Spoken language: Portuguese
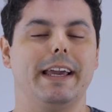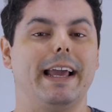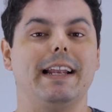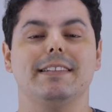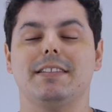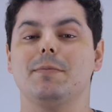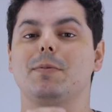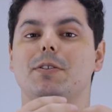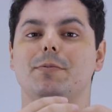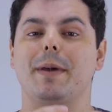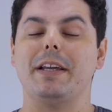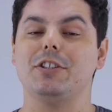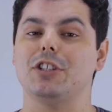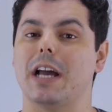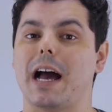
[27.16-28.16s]
ele
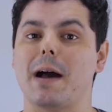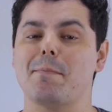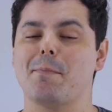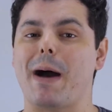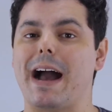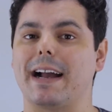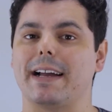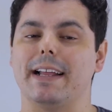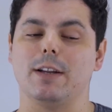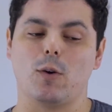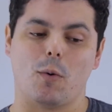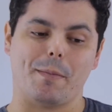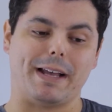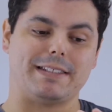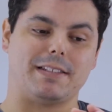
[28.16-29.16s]
simplesmente apaga, ele
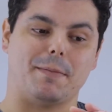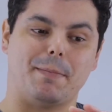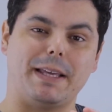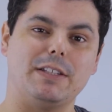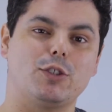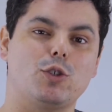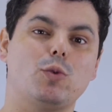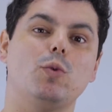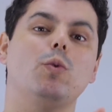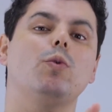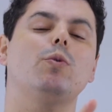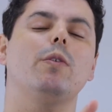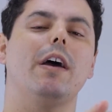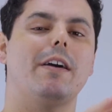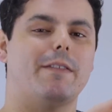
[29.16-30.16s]
começa bem
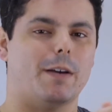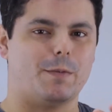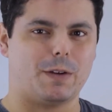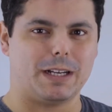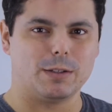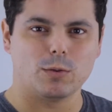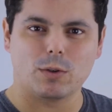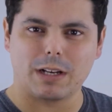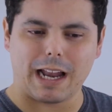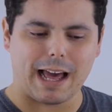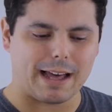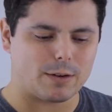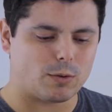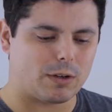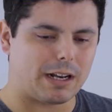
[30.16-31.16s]
escuro, vai ficando
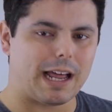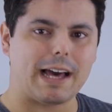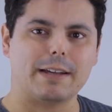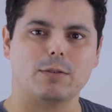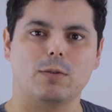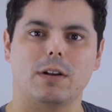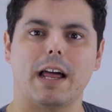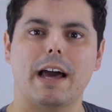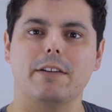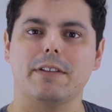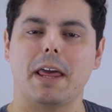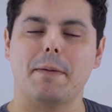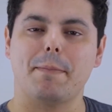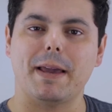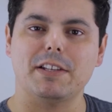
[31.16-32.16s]
claro, claro, claro, de
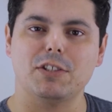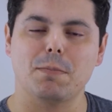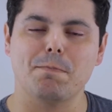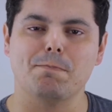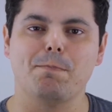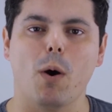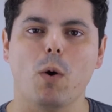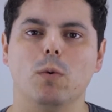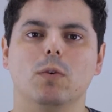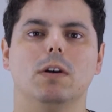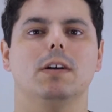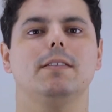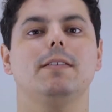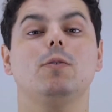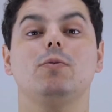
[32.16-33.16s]
repente, pum,
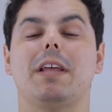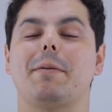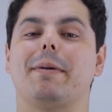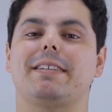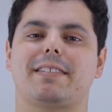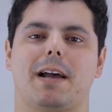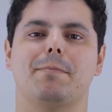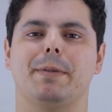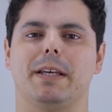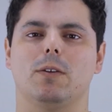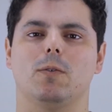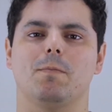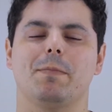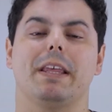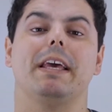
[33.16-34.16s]
não tem mais
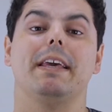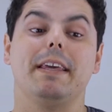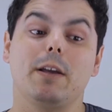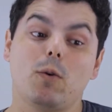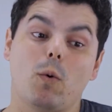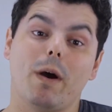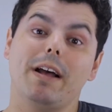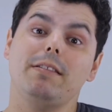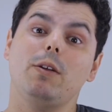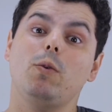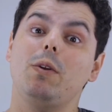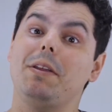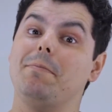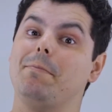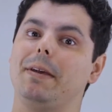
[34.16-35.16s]
cabelo. E quando eu
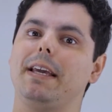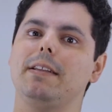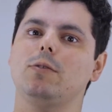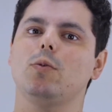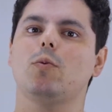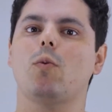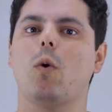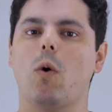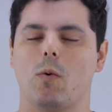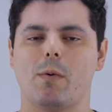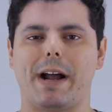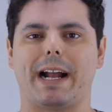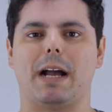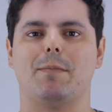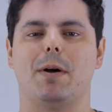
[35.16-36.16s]
limito com
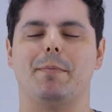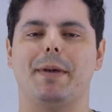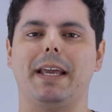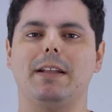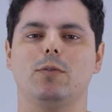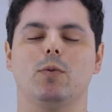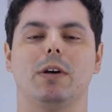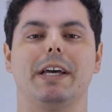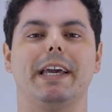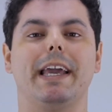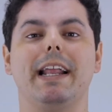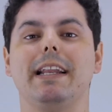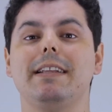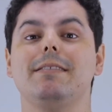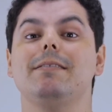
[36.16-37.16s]
acabamento,
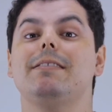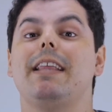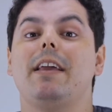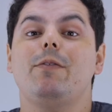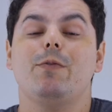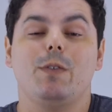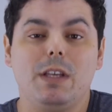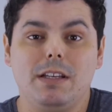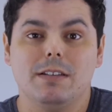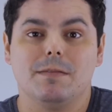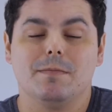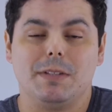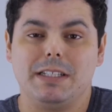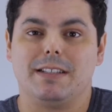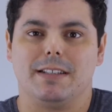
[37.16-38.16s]
ele tem fim,
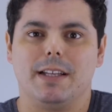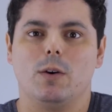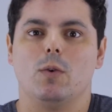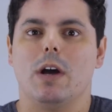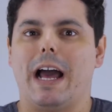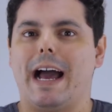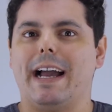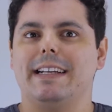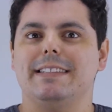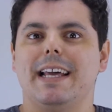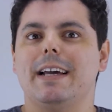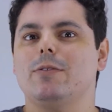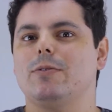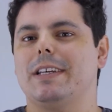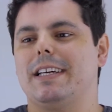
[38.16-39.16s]
Entendeu? A
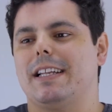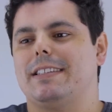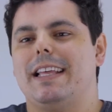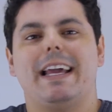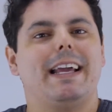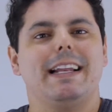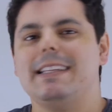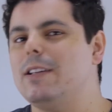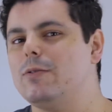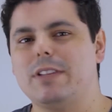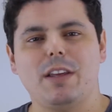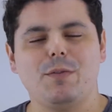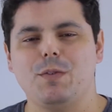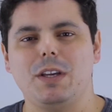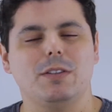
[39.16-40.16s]
ideia do degradê é que ele não
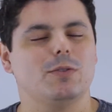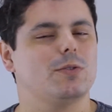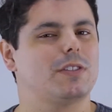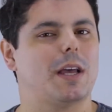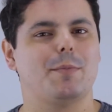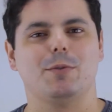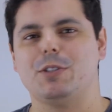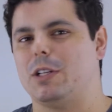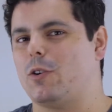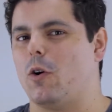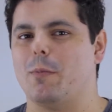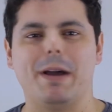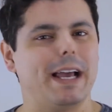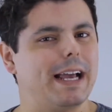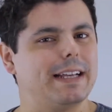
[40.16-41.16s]
tem fim, tu não sabe onde ele
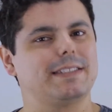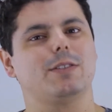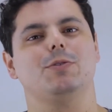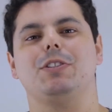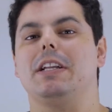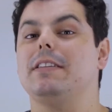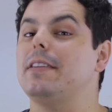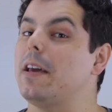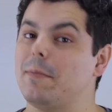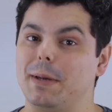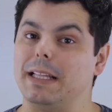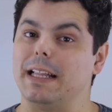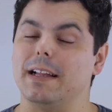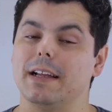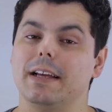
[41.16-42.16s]
começa, onde ele
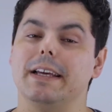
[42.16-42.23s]
termina.